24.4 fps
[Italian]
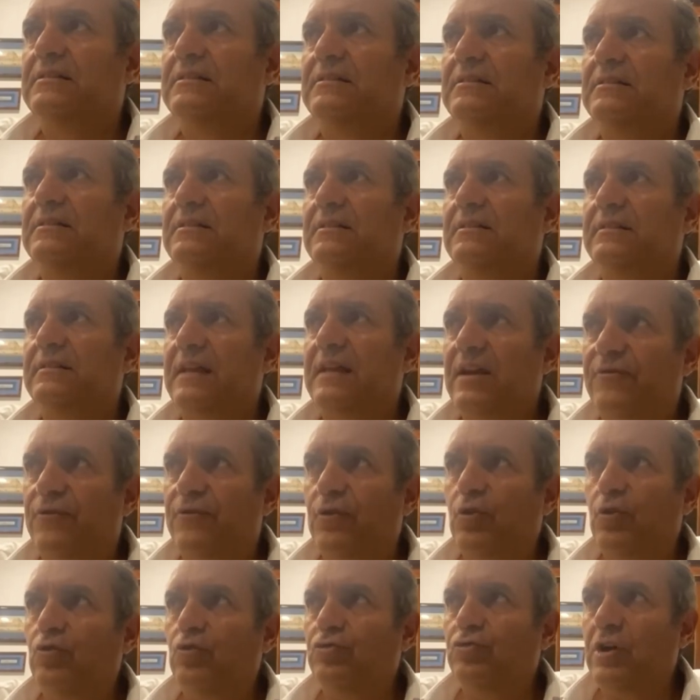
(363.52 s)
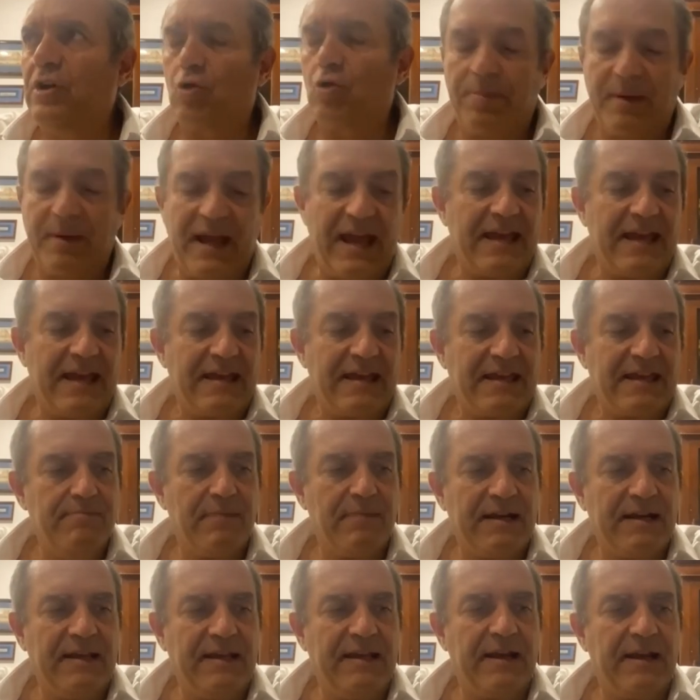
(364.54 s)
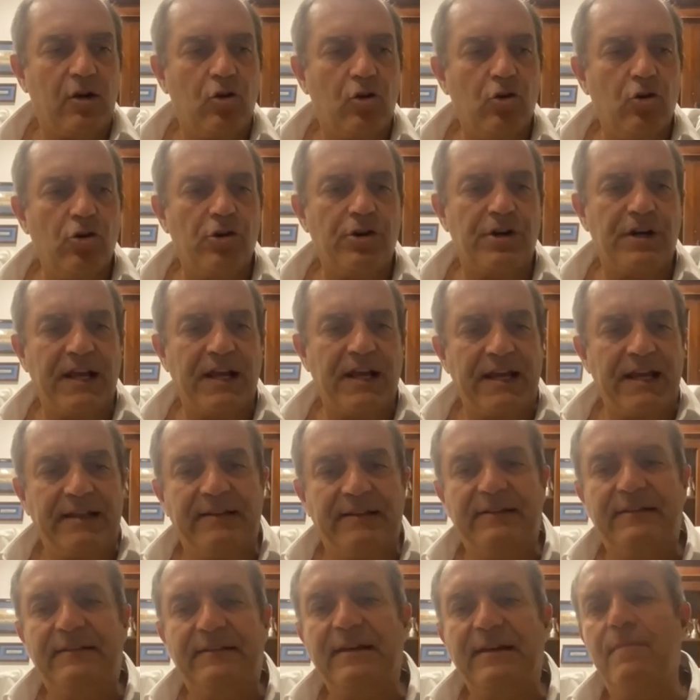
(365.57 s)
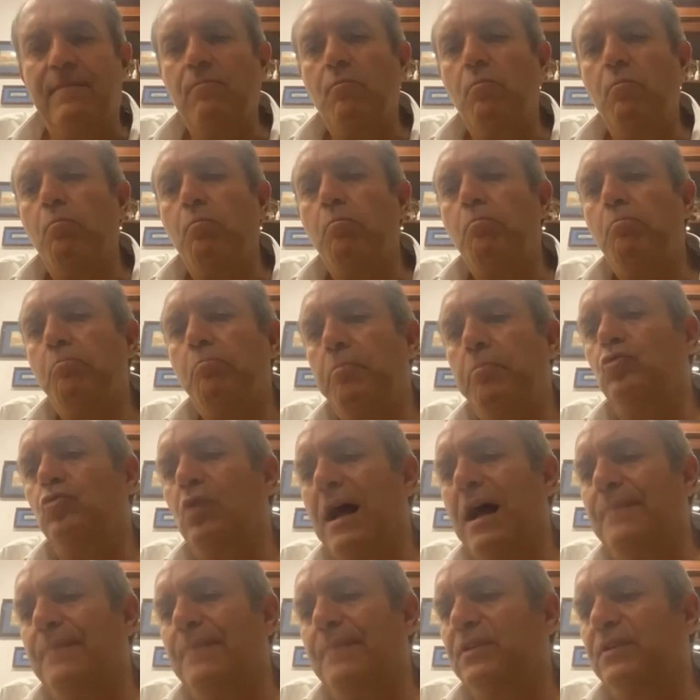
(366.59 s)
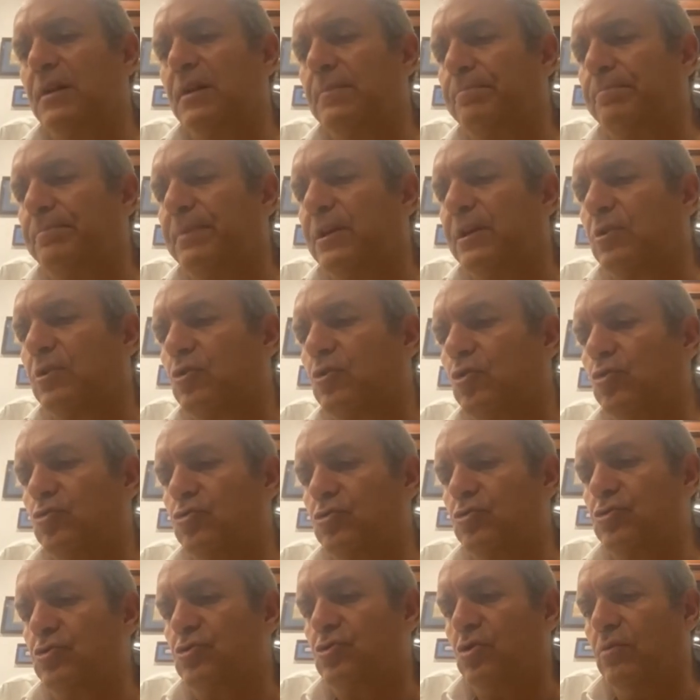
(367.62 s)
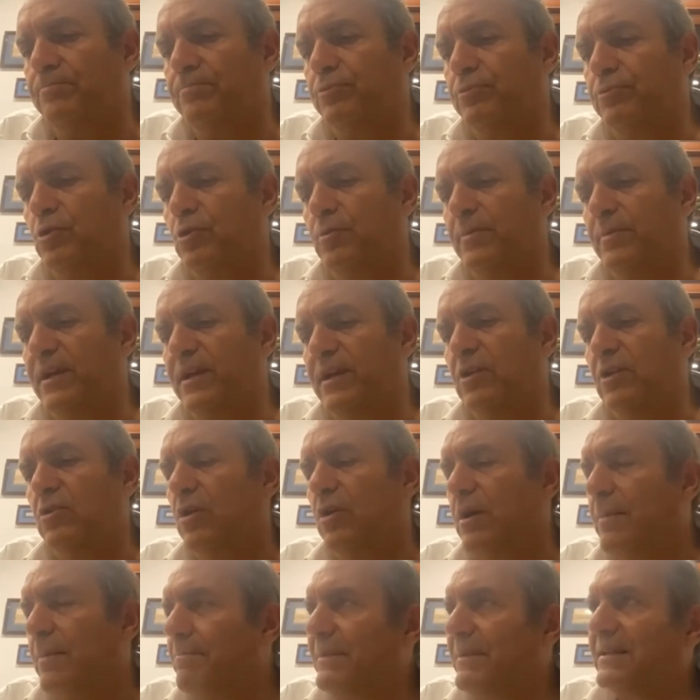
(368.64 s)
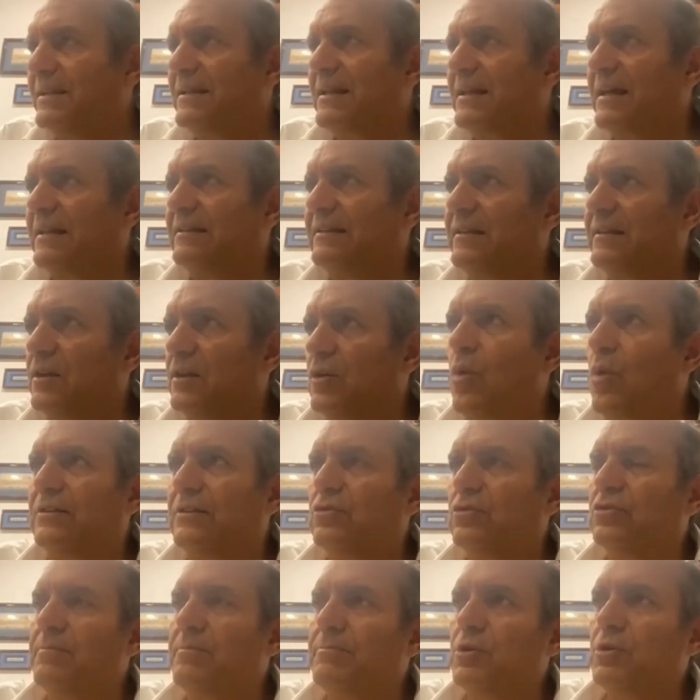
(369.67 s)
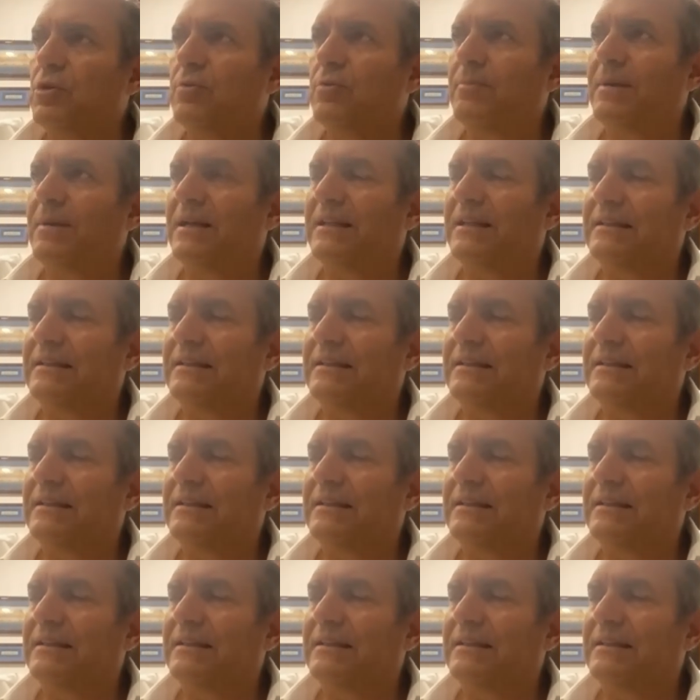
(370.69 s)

fondi europei in maniera corretta. Poi durante il percorso, più o meno a metà del guado del mio mandato di